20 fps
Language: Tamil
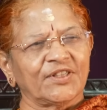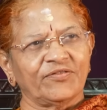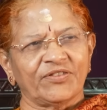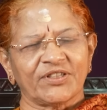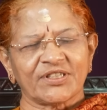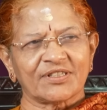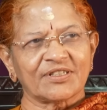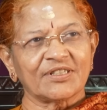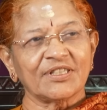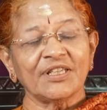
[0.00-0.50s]
சரி
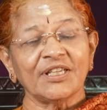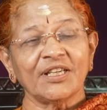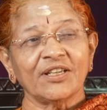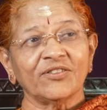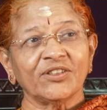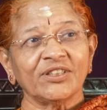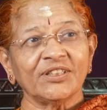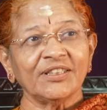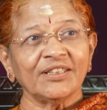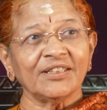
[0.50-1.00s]
ஃபஸ்ட்டு
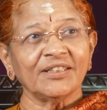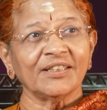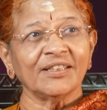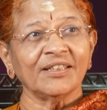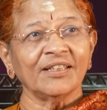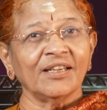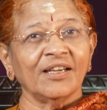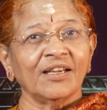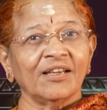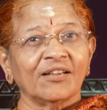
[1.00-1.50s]
நீங்கள் வந்து
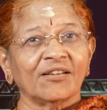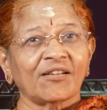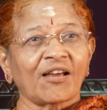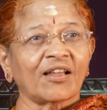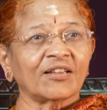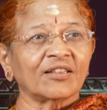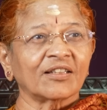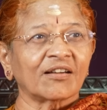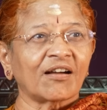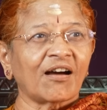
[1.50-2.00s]

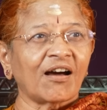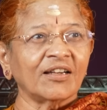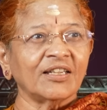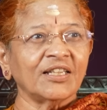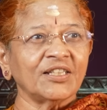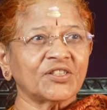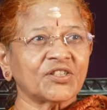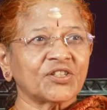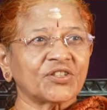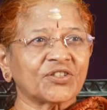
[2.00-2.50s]
நான் அந்த காலை